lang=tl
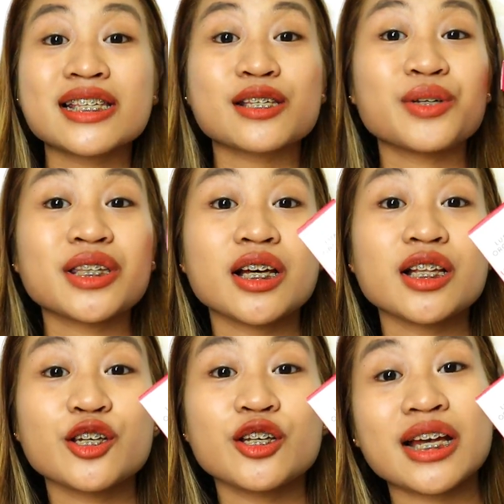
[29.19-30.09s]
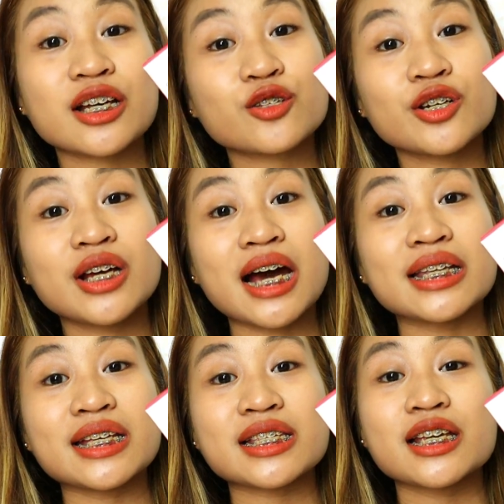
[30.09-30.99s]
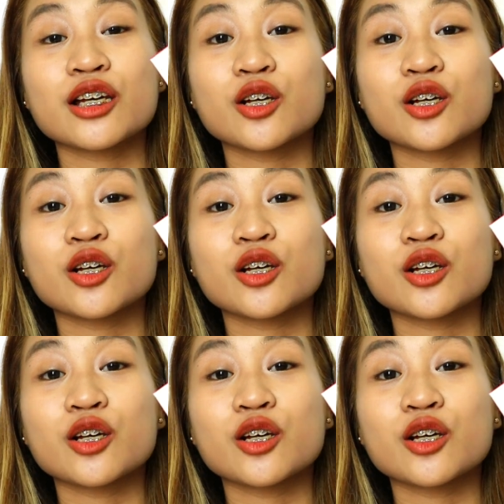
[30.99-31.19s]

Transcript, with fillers: samantalang yung Lux Organics